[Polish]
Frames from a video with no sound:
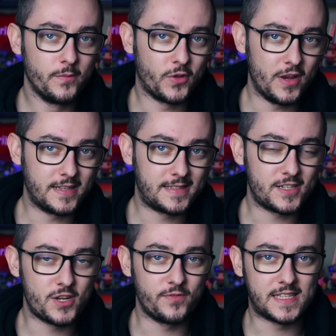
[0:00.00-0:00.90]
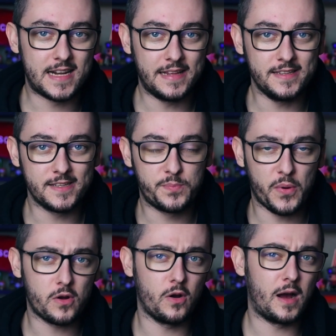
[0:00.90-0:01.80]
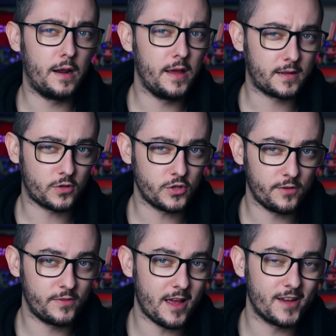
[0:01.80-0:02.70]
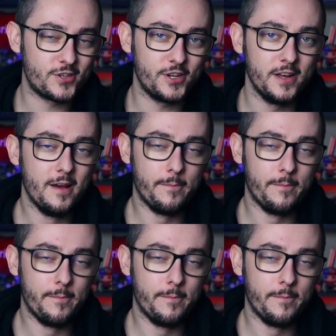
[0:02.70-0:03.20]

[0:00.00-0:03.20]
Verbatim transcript: to jest jeszcze względnie spoko, ale jak to się wydarzy,